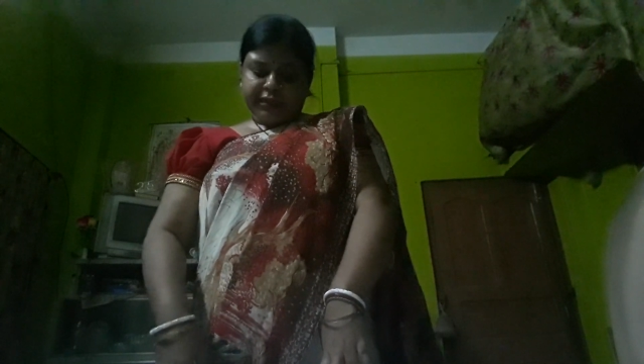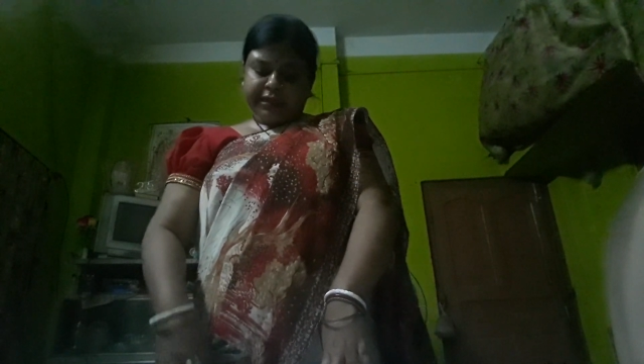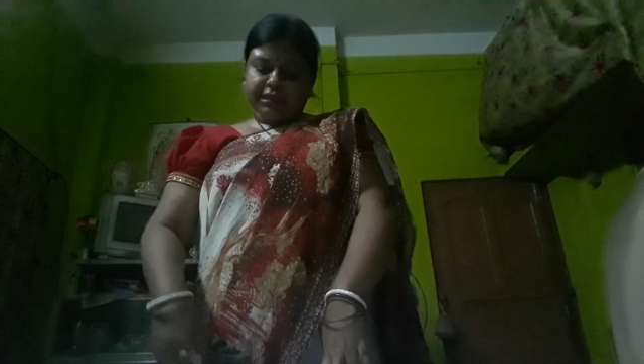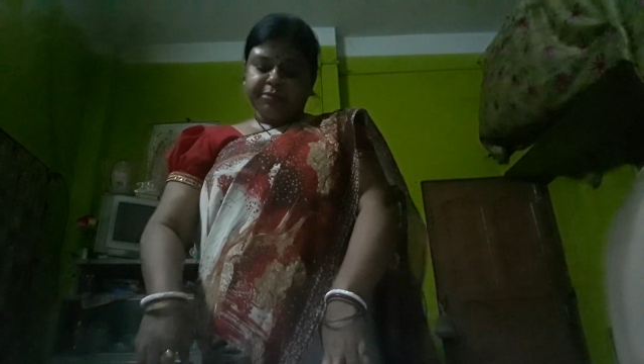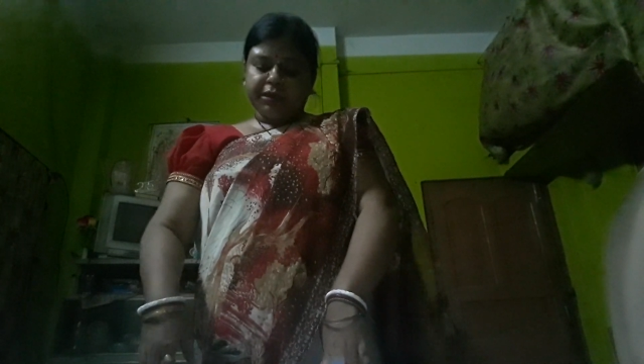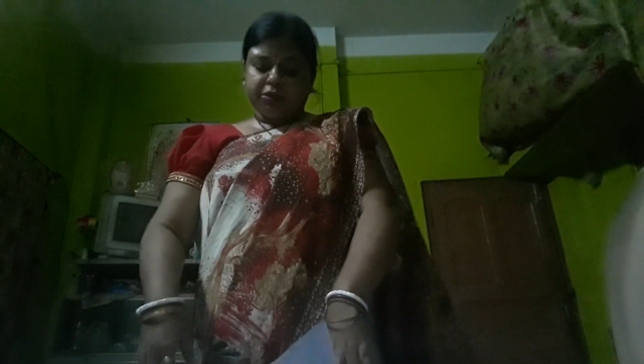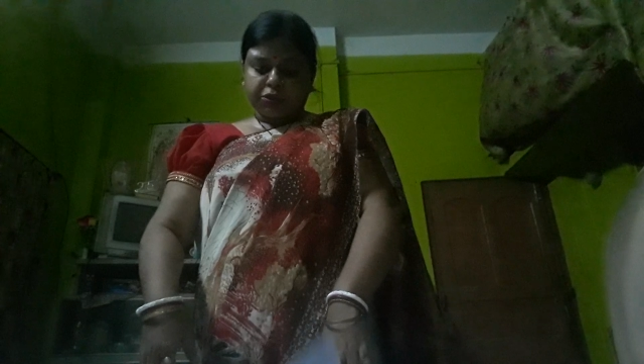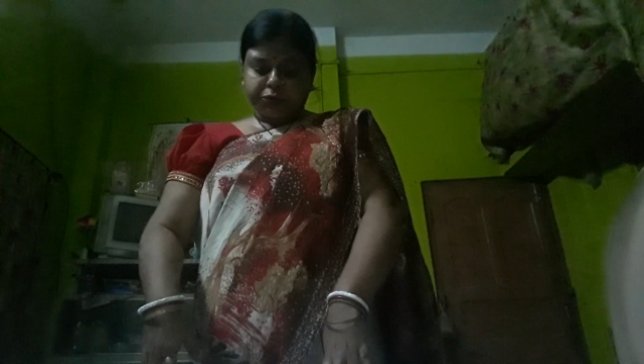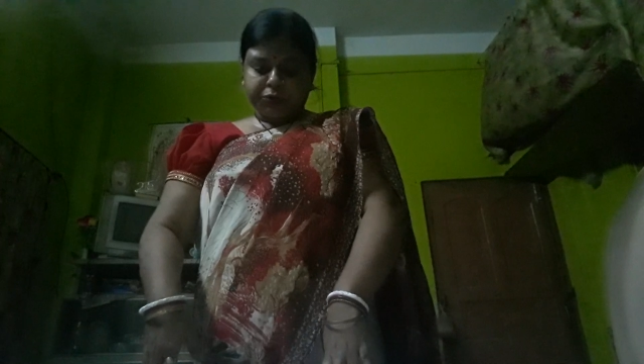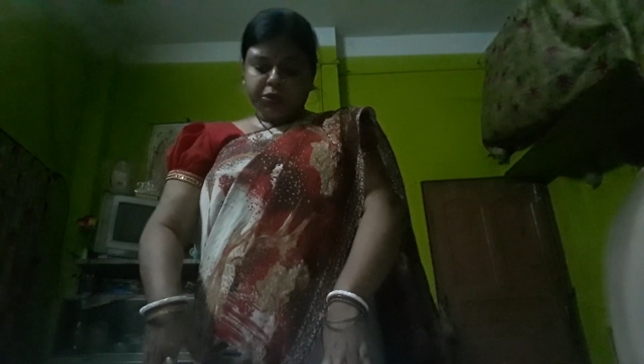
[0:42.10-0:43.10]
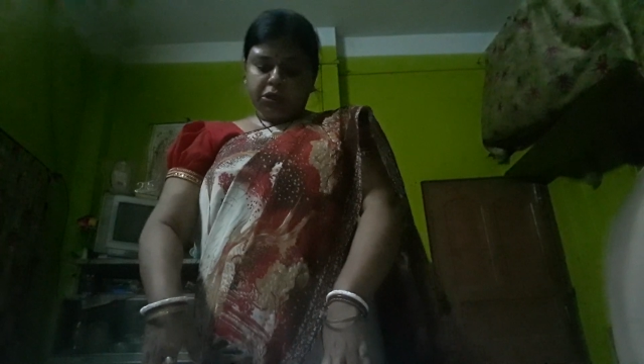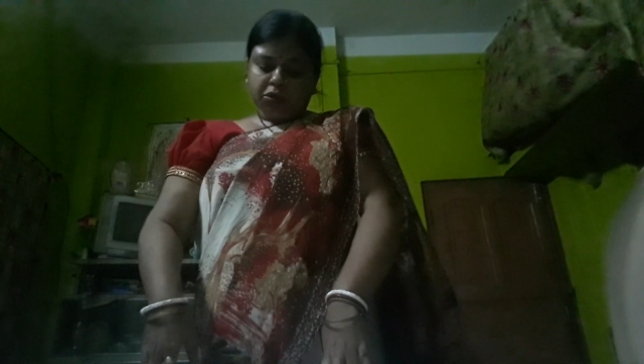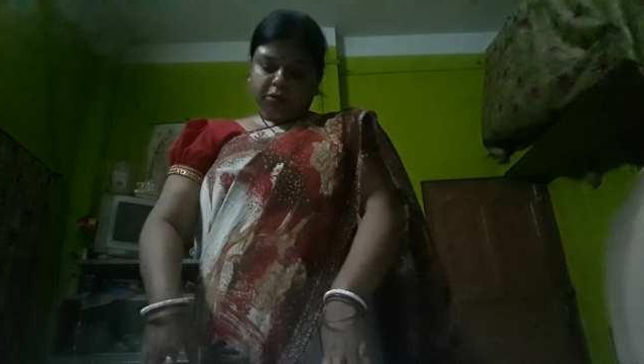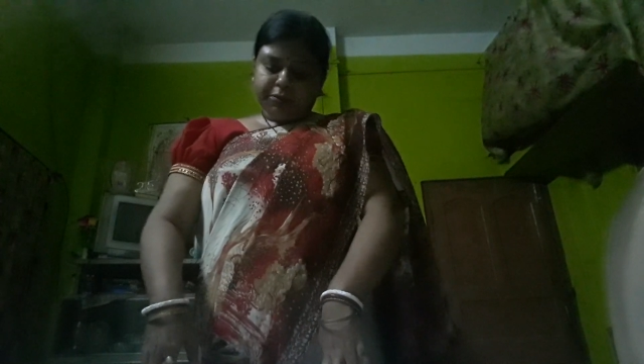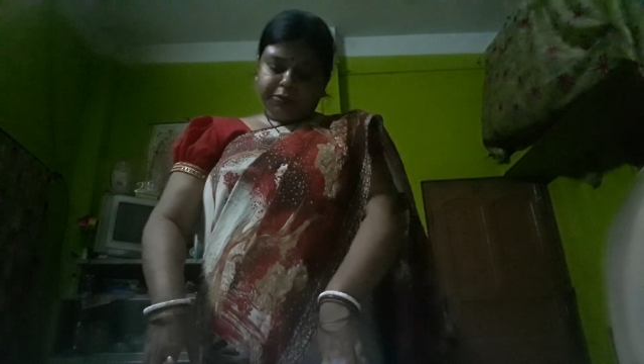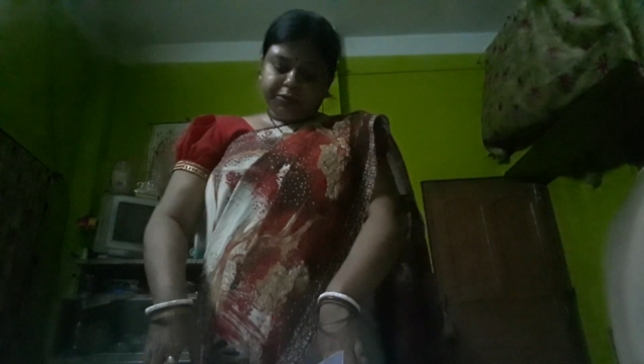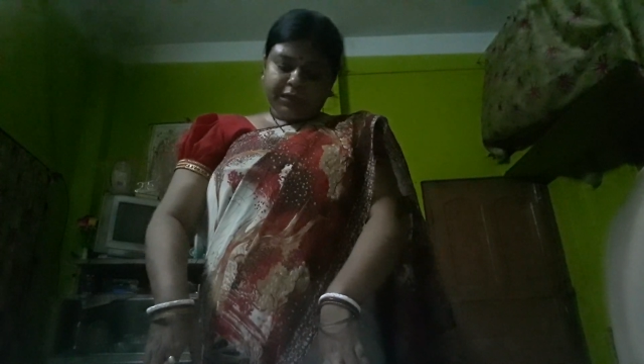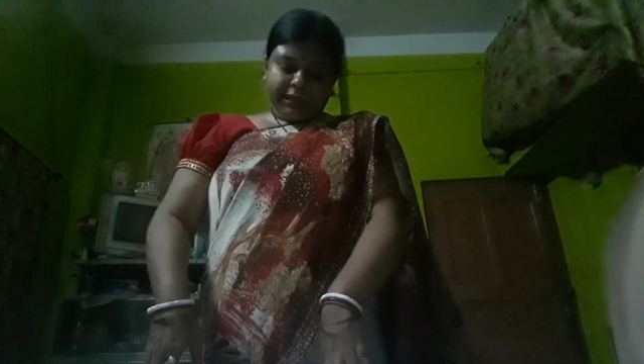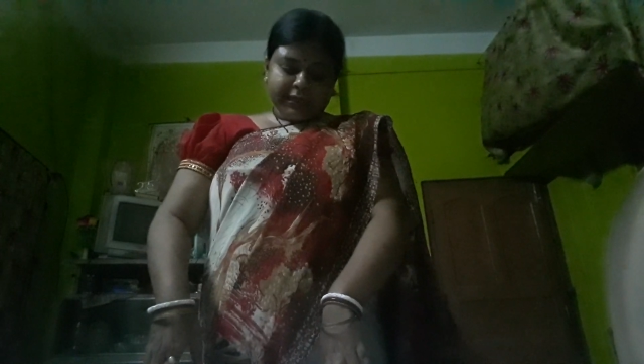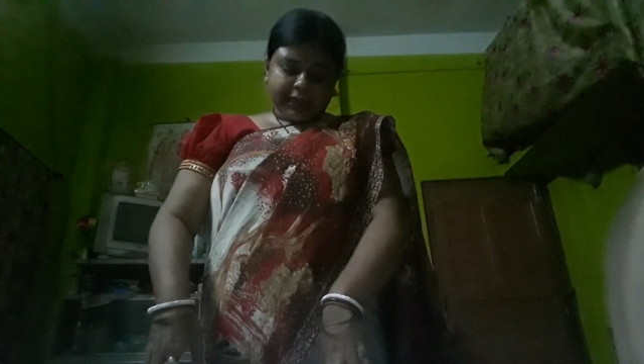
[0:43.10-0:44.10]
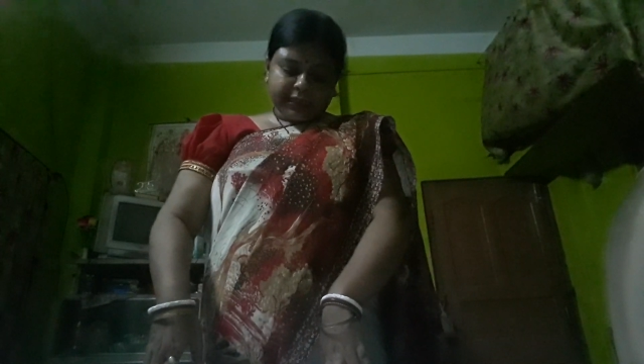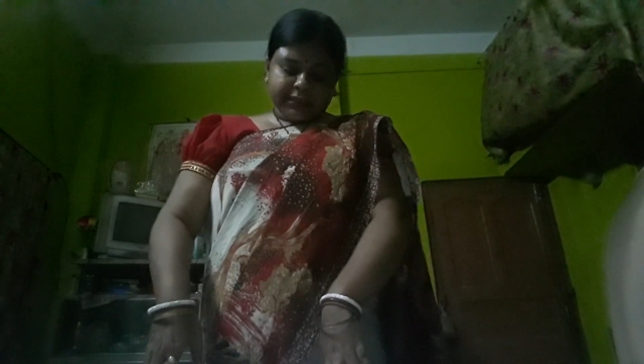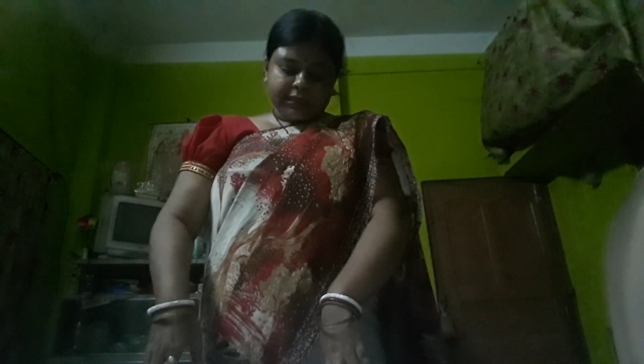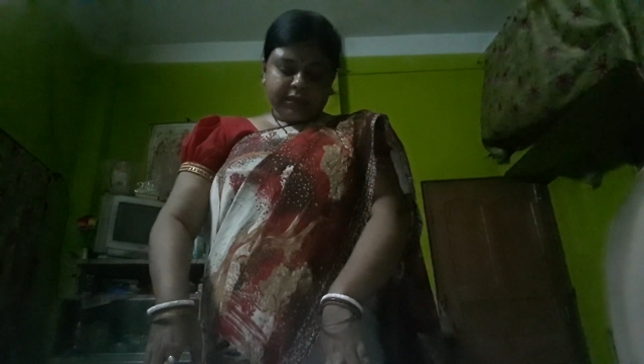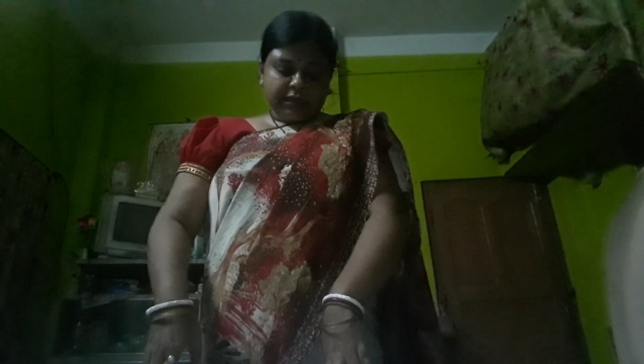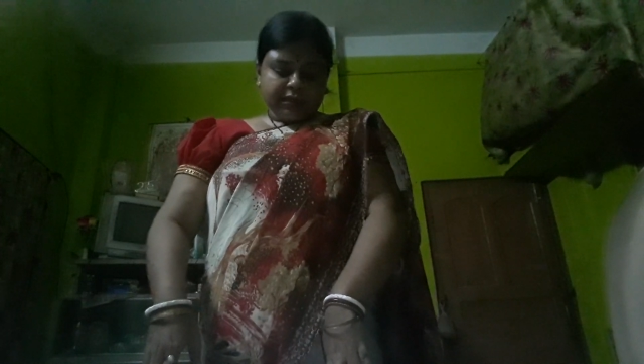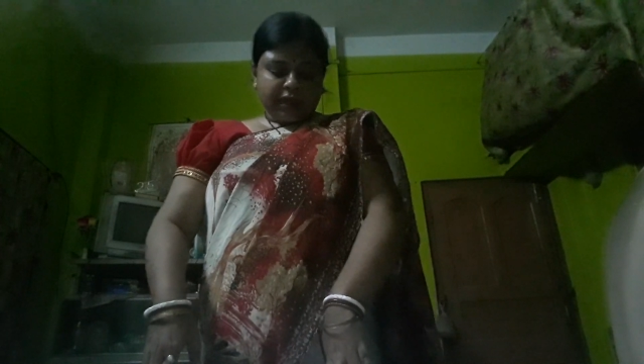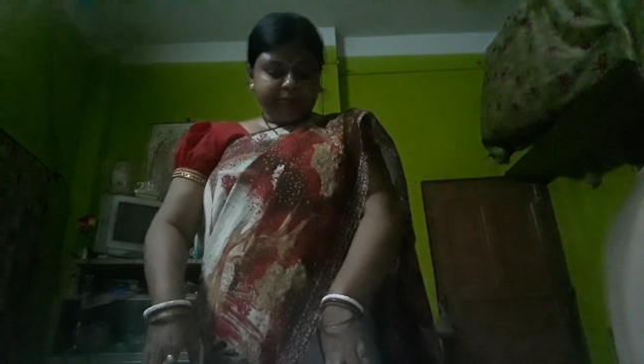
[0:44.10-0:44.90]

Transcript: এগিয়ে যাবার রসদ কবিগুরু যা লিখে গেছেন তা